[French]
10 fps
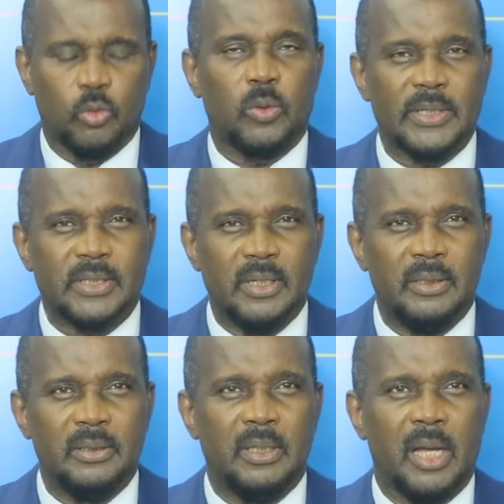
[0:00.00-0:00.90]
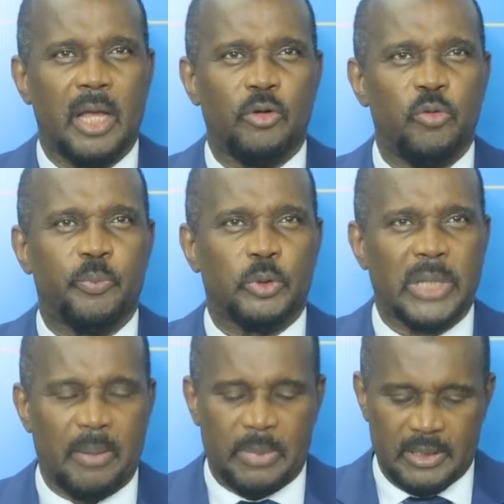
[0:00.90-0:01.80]
croissants en eau
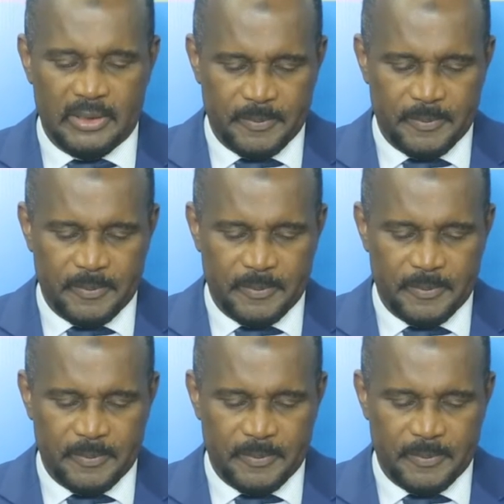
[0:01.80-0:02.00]
potable.